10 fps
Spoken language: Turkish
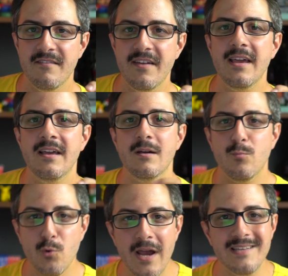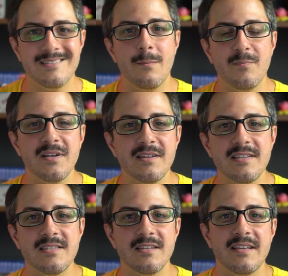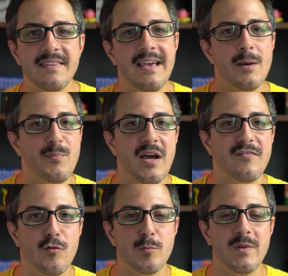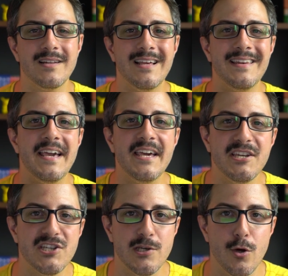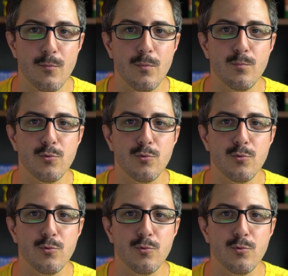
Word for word: ve bu hesaplarınız e, diğer platformlardan erişiliyor mu?